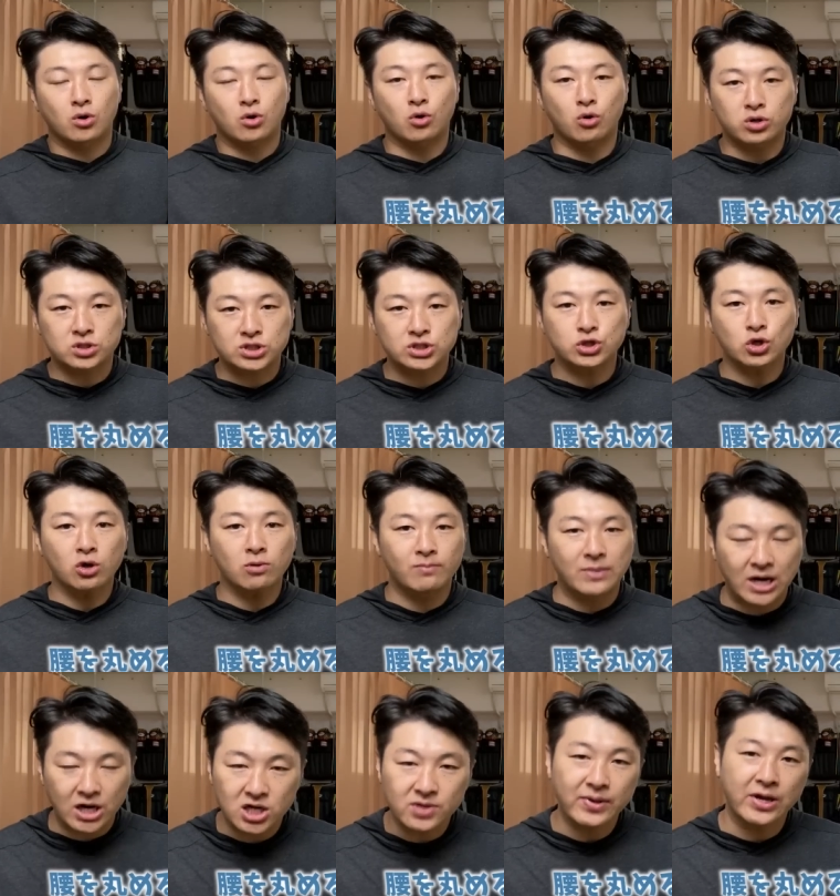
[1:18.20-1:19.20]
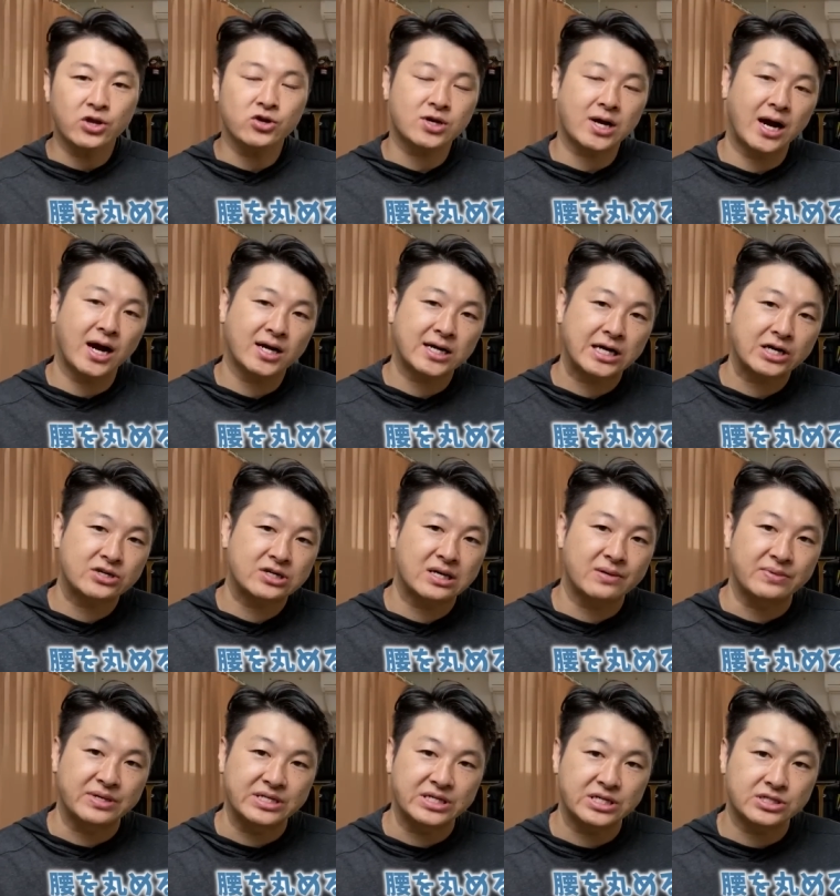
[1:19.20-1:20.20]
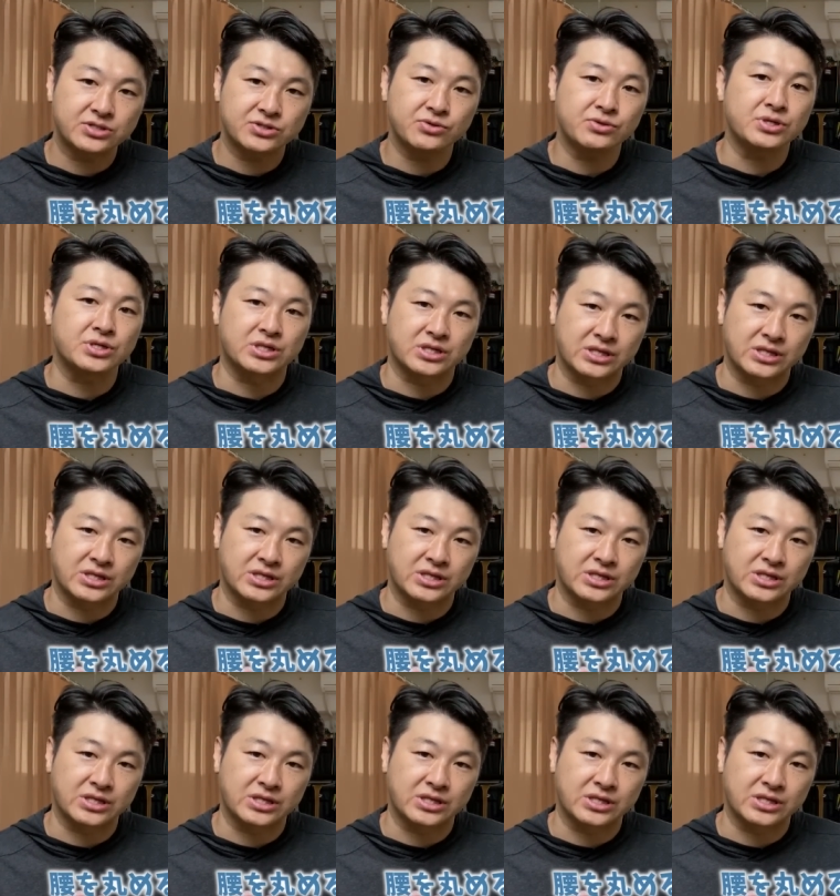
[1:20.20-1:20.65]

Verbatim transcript: 腰を丸める感覚が身につい